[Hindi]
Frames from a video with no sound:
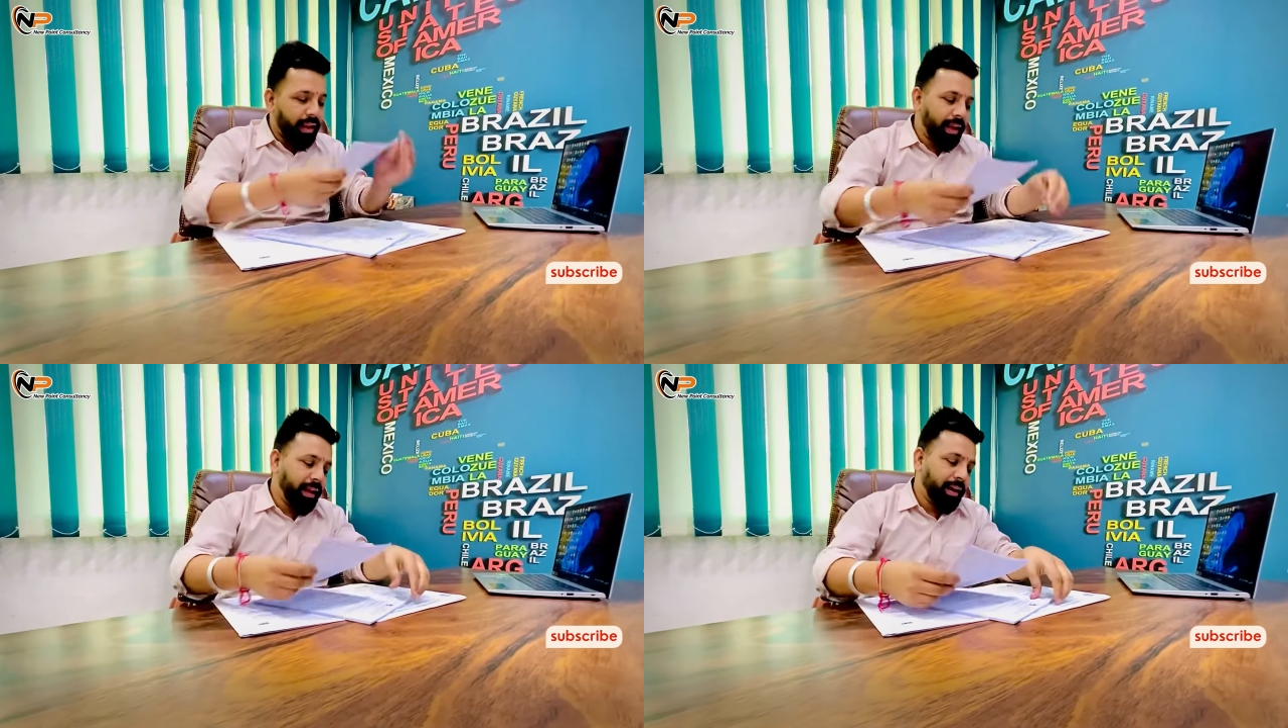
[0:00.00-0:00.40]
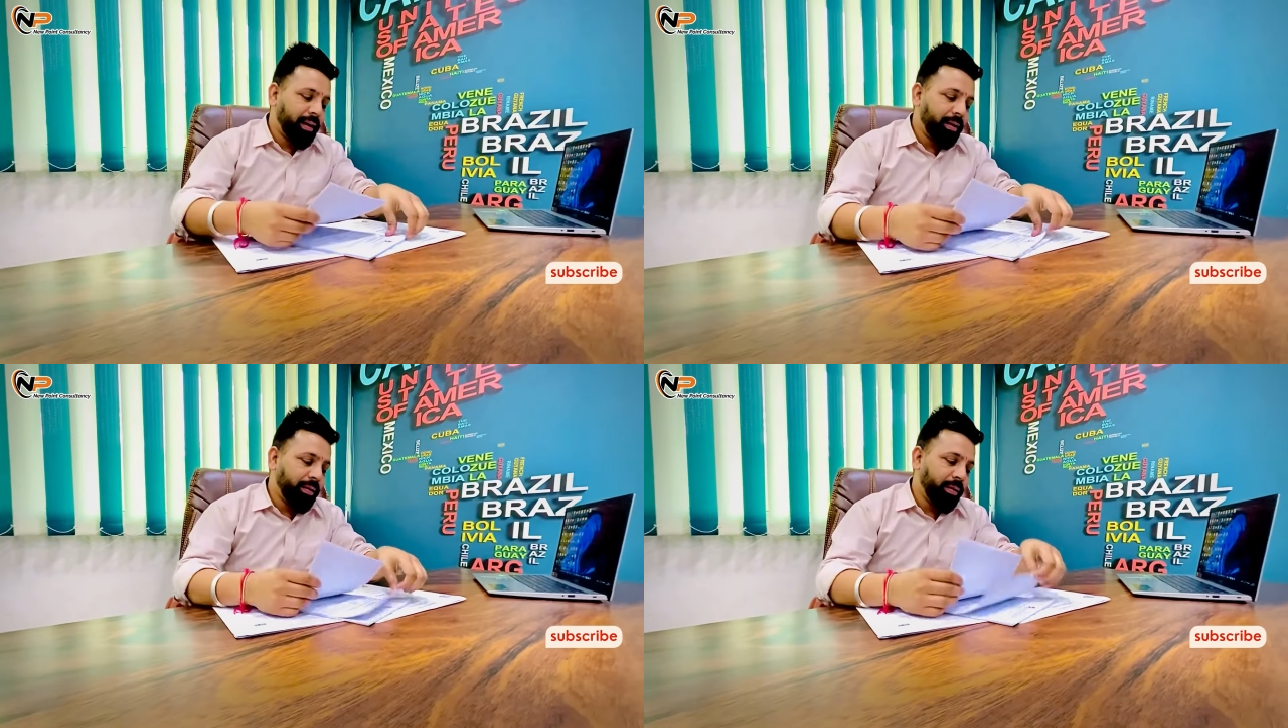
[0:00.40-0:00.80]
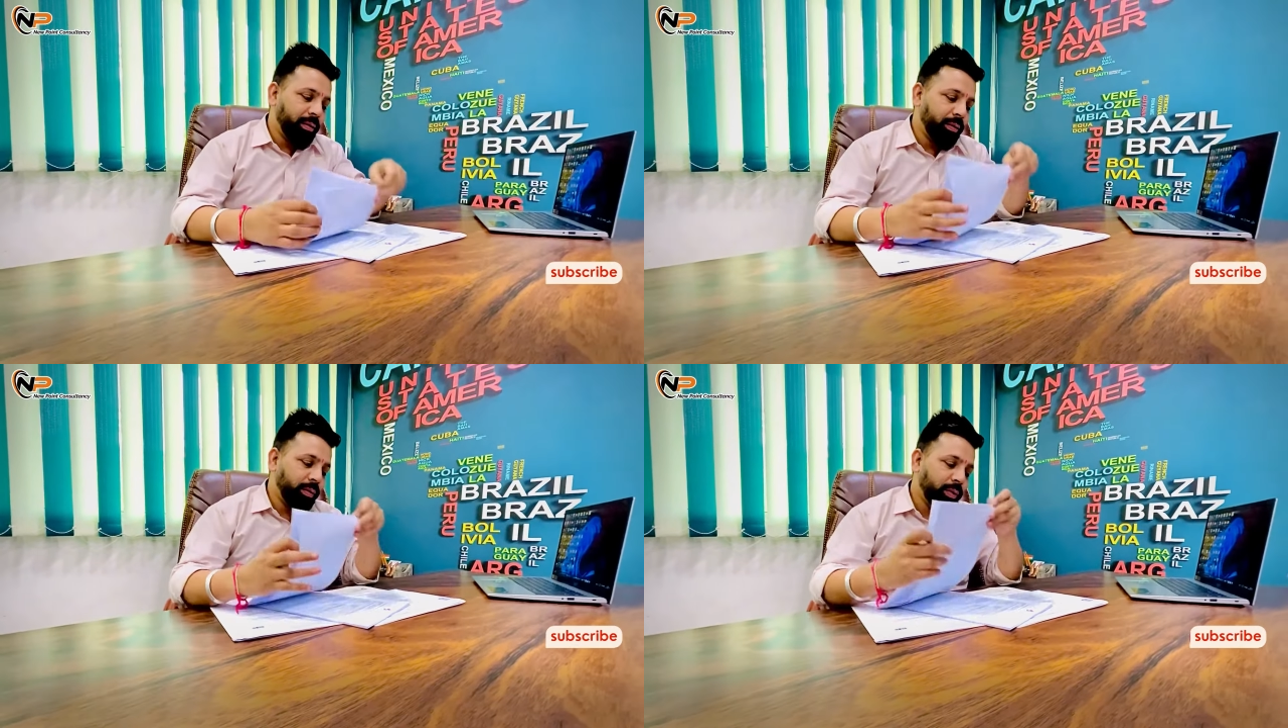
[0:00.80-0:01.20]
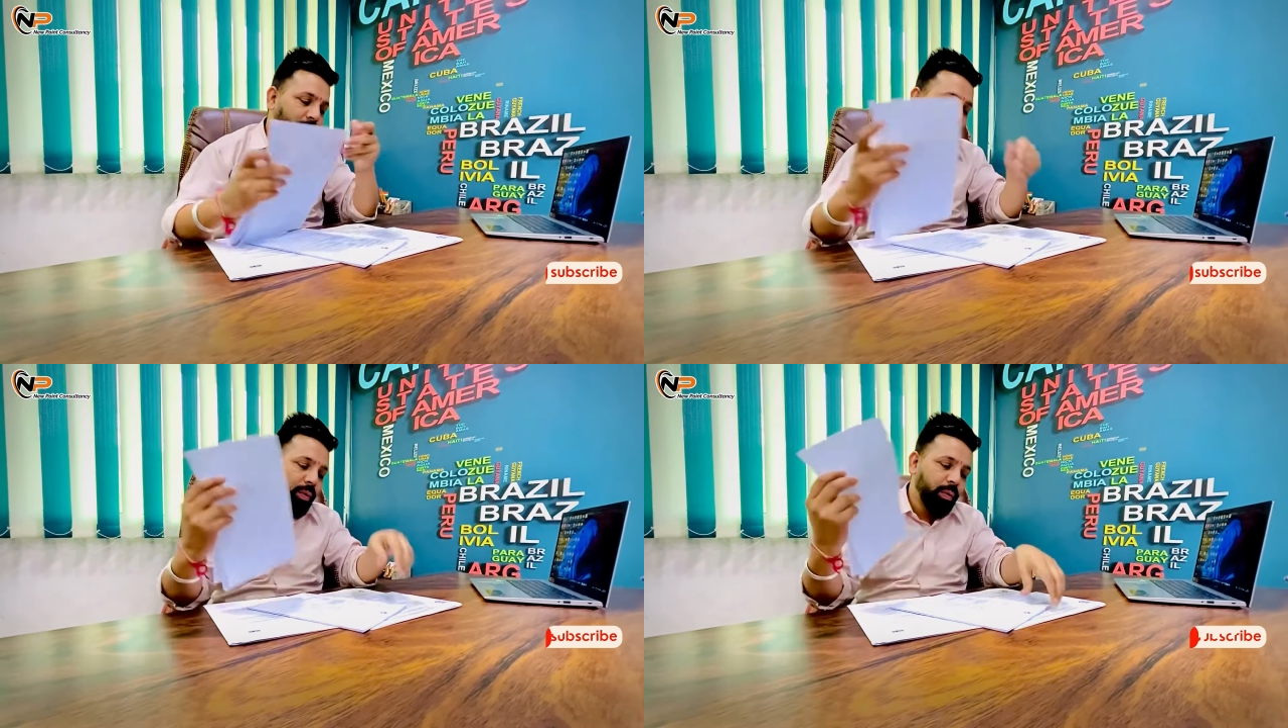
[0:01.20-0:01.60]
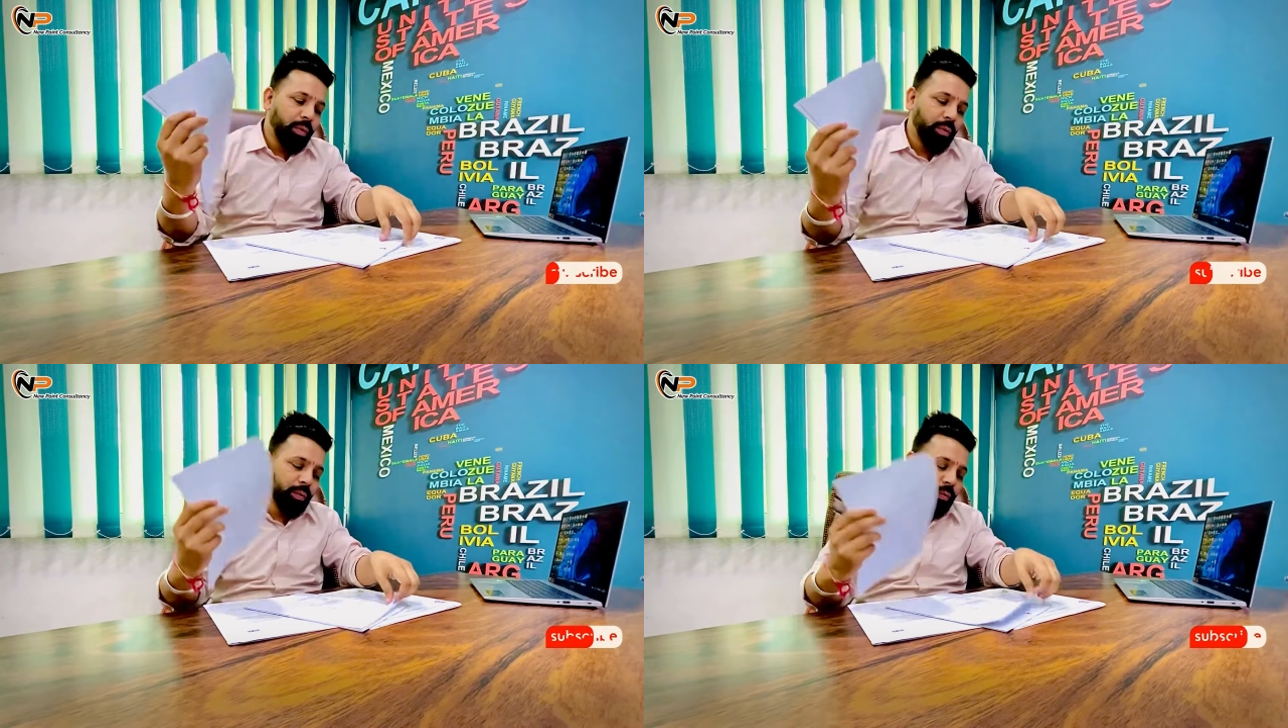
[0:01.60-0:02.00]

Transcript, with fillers: एक दो